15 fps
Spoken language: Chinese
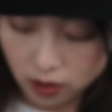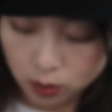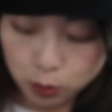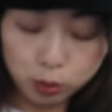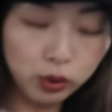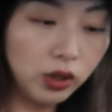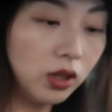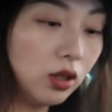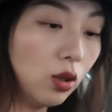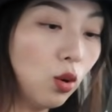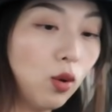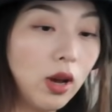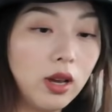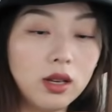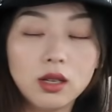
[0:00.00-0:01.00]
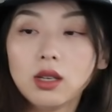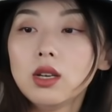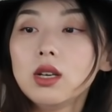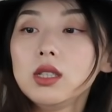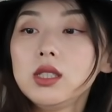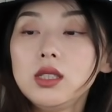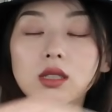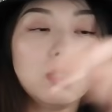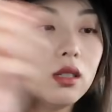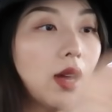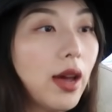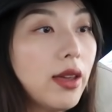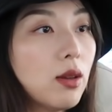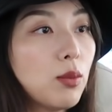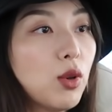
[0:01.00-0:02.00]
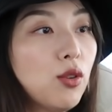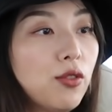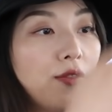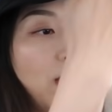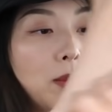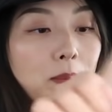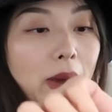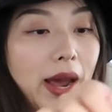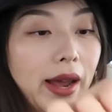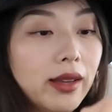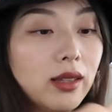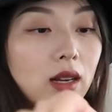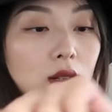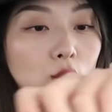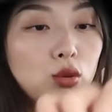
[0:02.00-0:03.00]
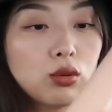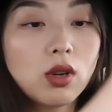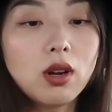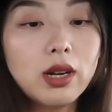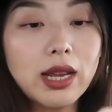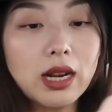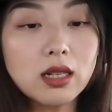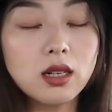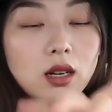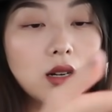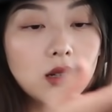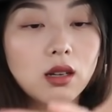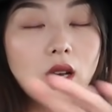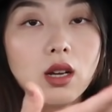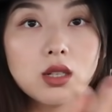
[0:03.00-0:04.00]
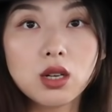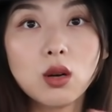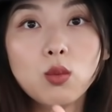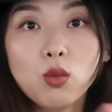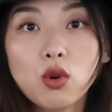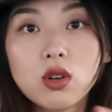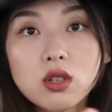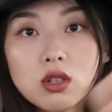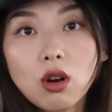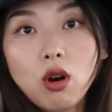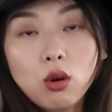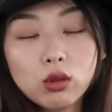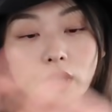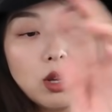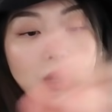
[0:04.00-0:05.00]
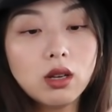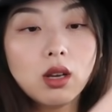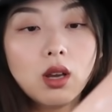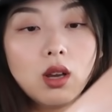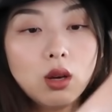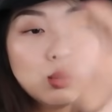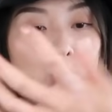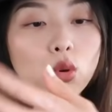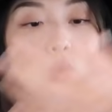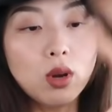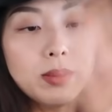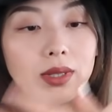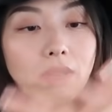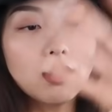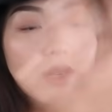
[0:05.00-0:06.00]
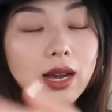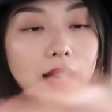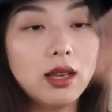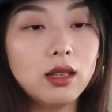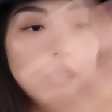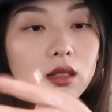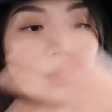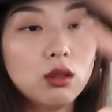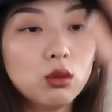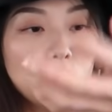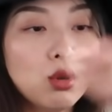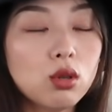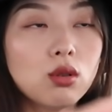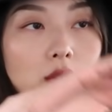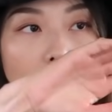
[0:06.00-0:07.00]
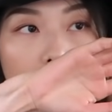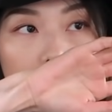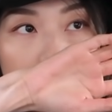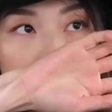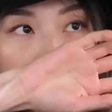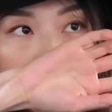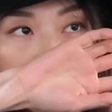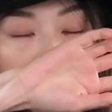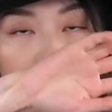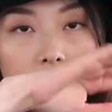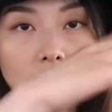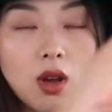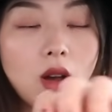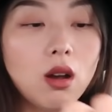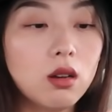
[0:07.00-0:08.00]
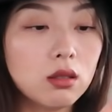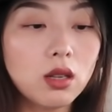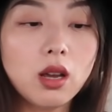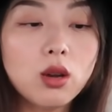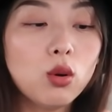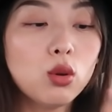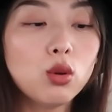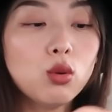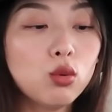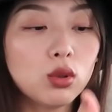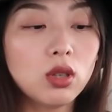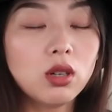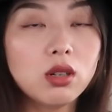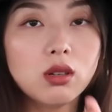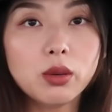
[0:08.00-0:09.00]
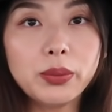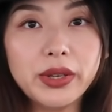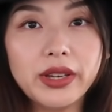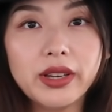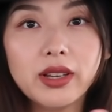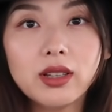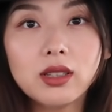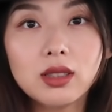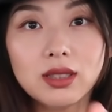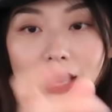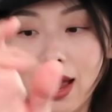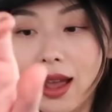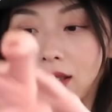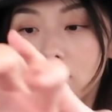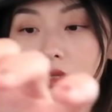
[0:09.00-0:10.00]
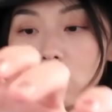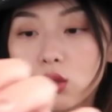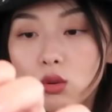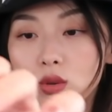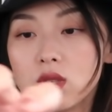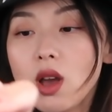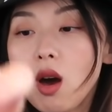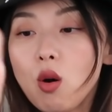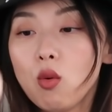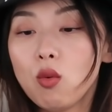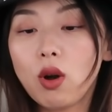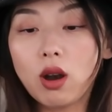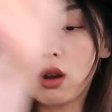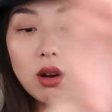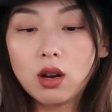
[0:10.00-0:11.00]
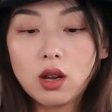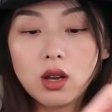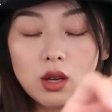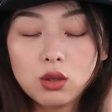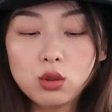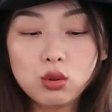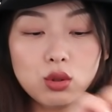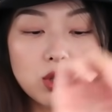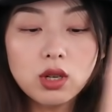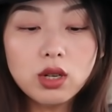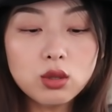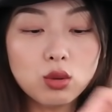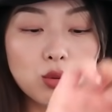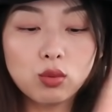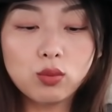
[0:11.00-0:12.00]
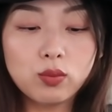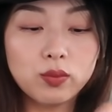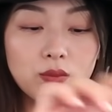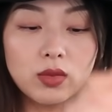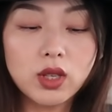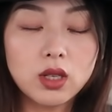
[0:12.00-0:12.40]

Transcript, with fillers: 非常不喜欢，其实它也没有泛白，但是涂到脸上成膜之后呢，就会比较干。最重要的是，啊，它有一股特别大的那种药味儿，就是那种，